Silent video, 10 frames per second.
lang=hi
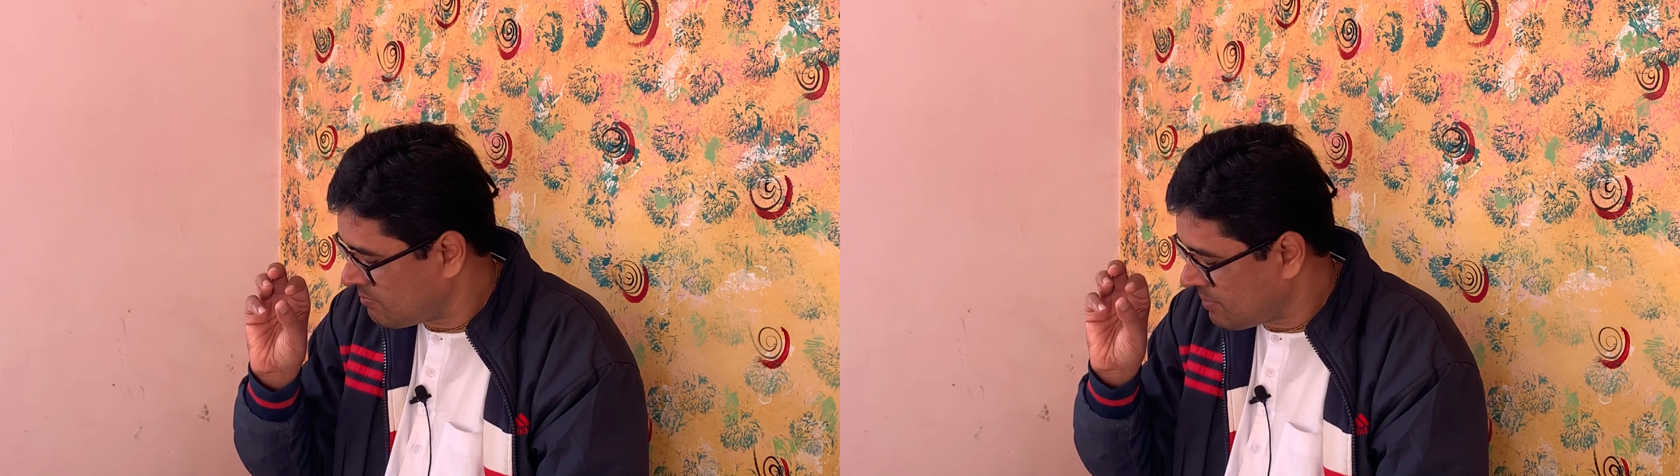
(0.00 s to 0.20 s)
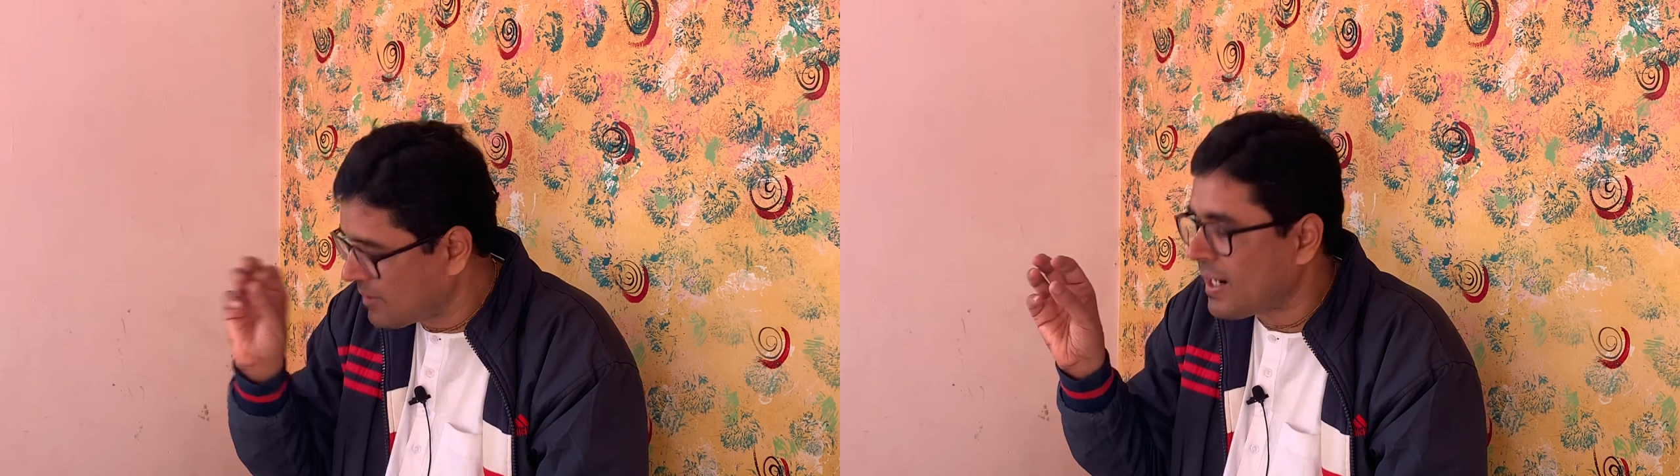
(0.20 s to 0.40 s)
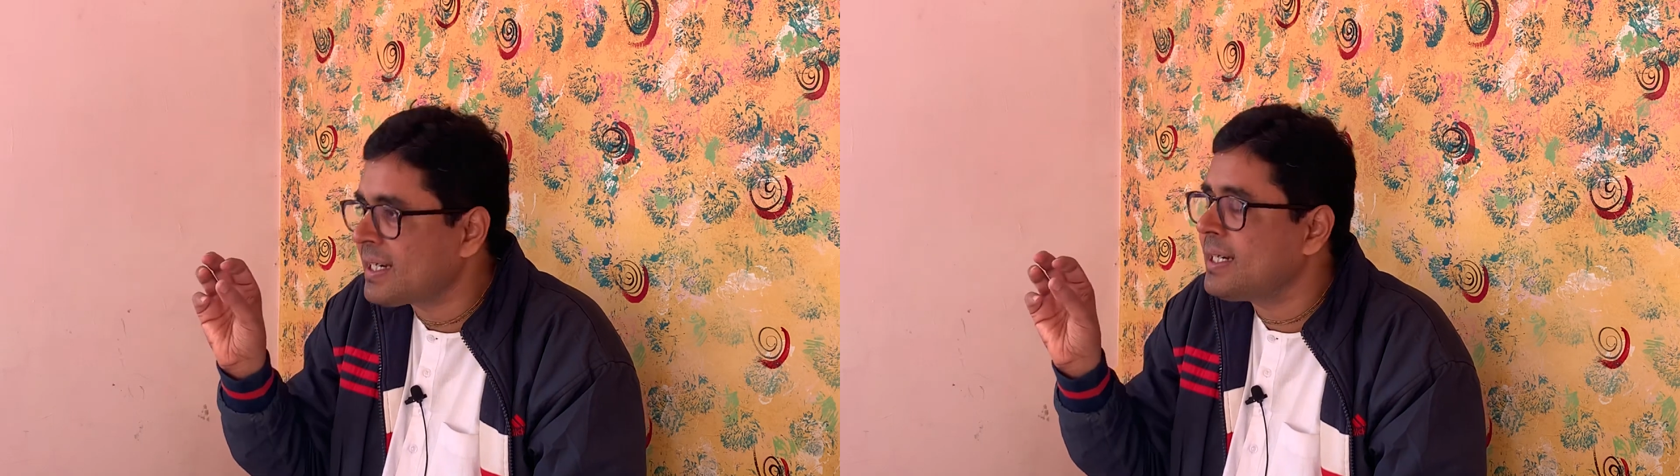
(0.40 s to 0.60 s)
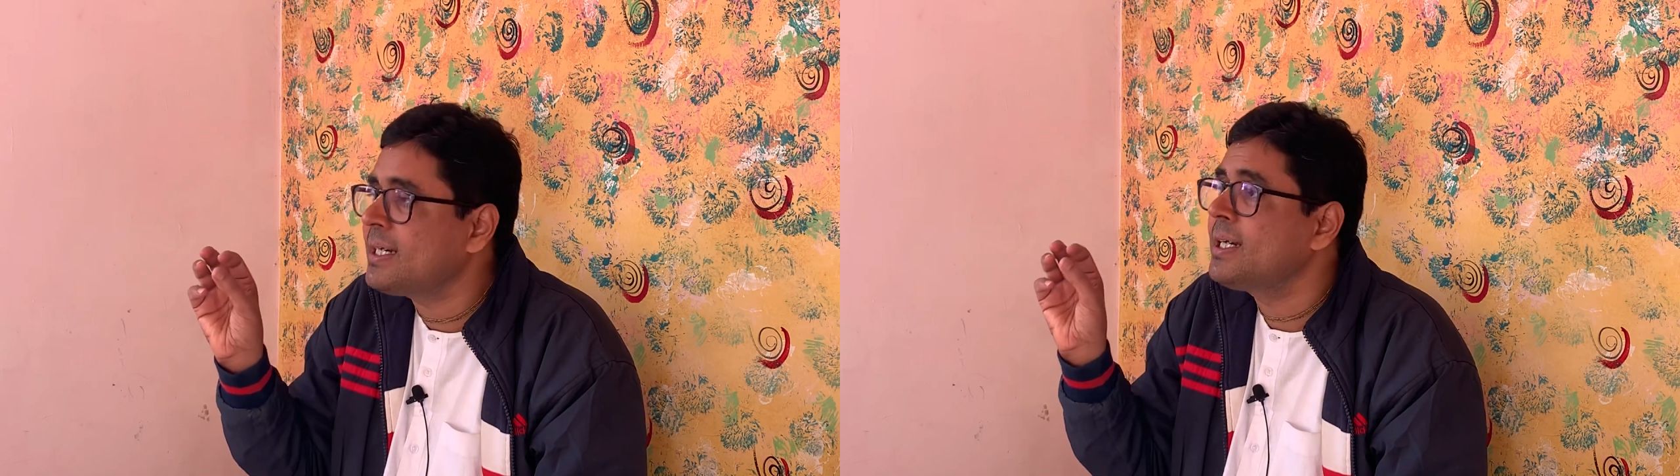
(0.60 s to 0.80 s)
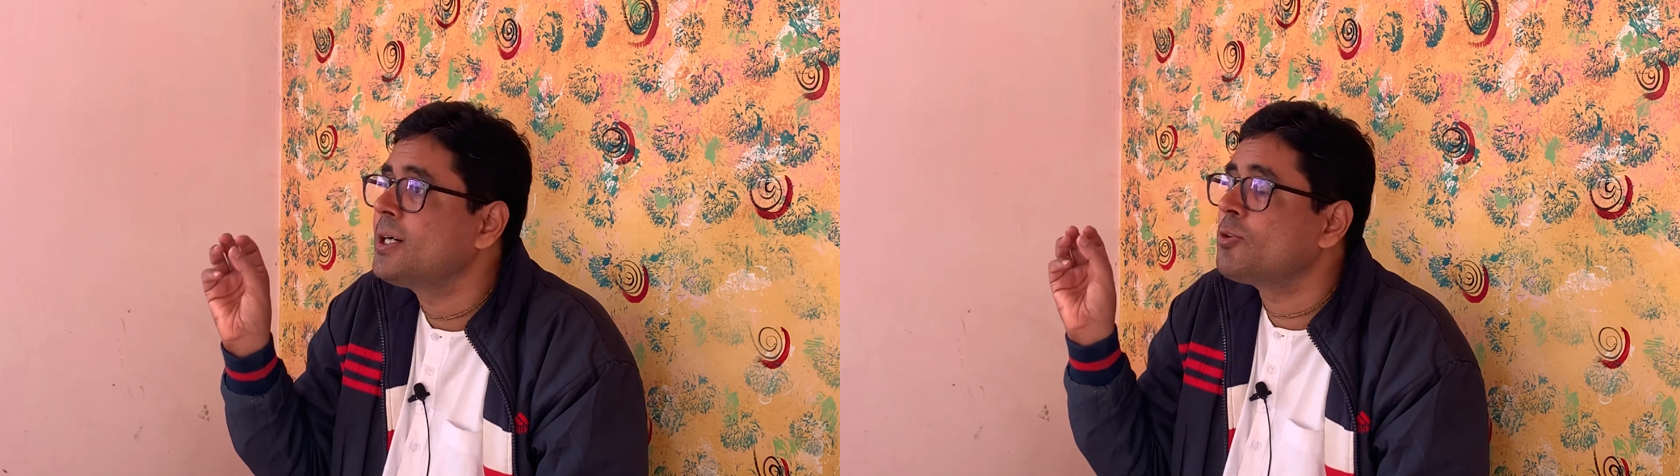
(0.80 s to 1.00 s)
भगवान है
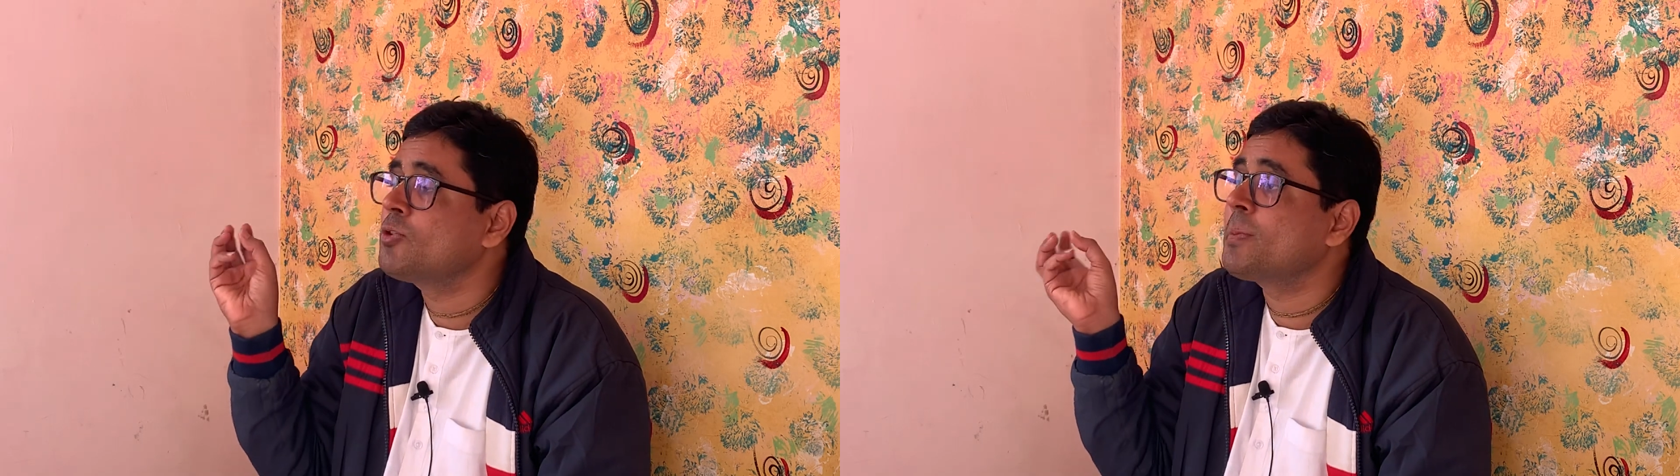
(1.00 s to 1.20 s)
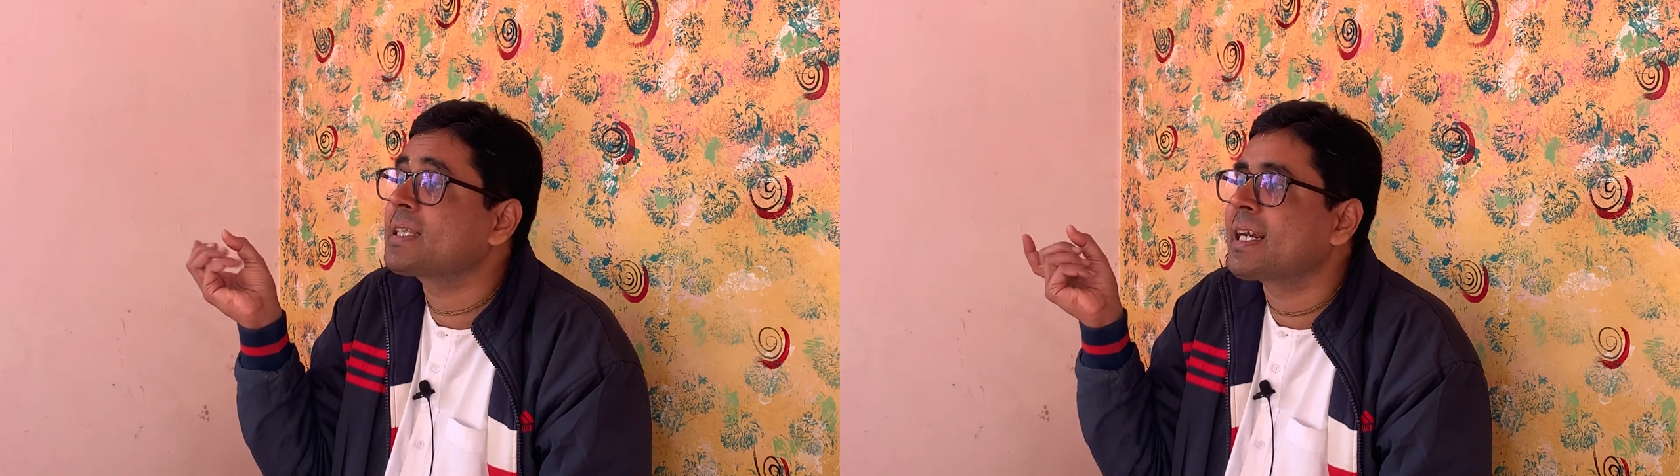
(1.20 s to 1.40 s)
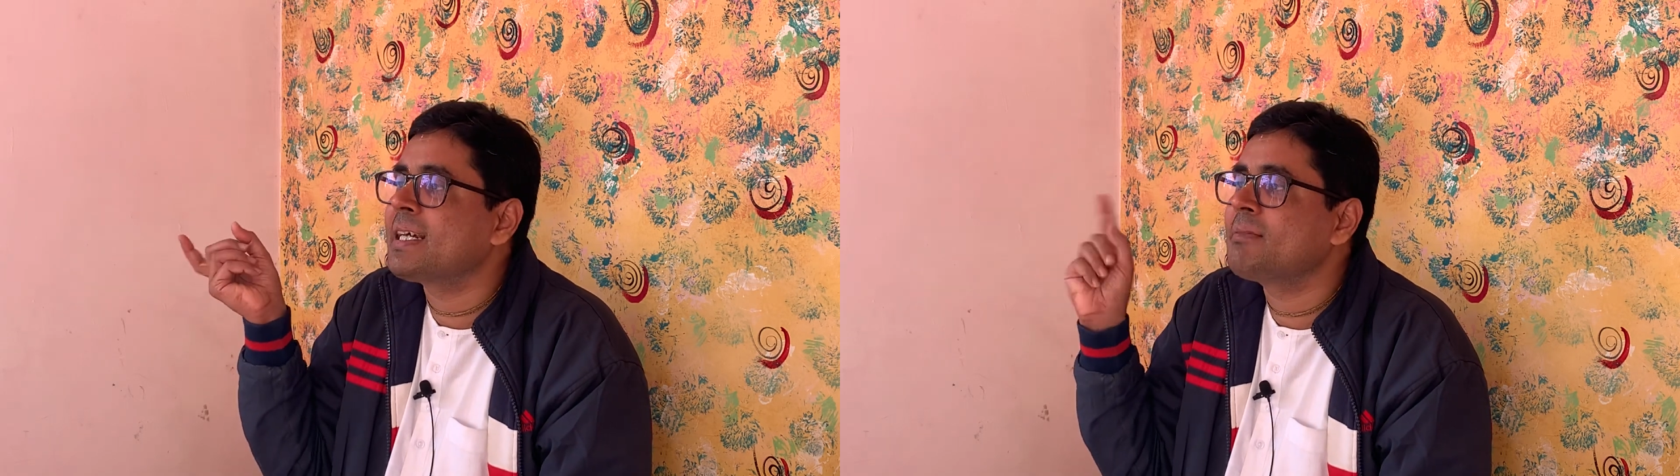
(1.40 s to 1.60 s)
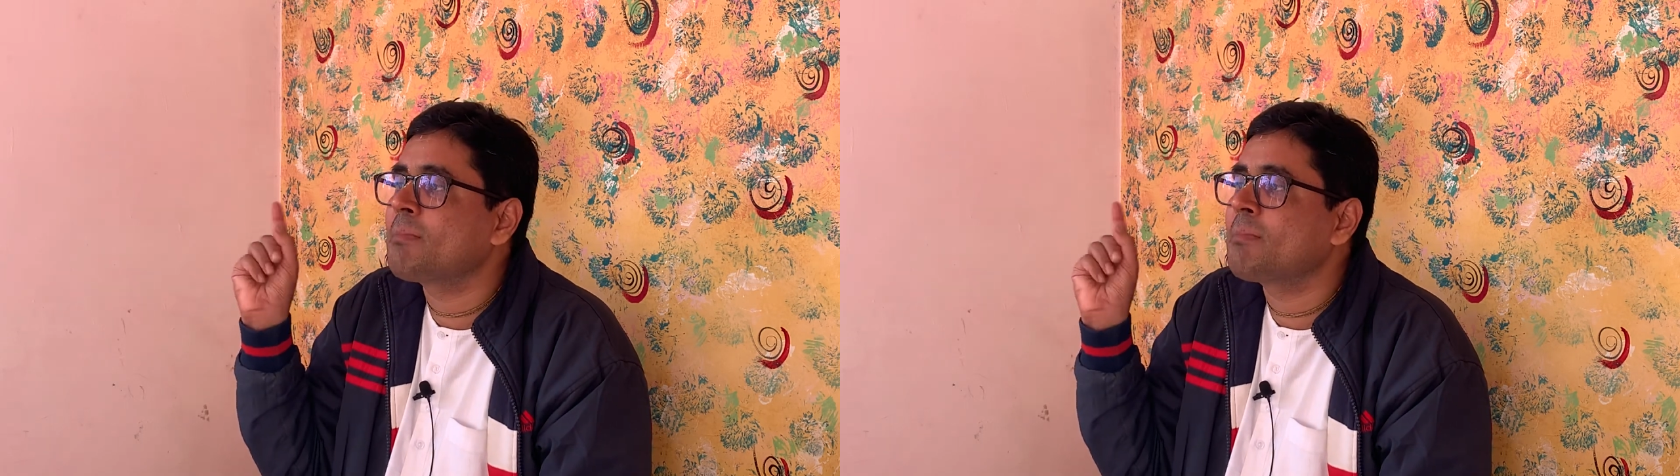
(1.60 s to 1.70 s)
वो बता रहे हैं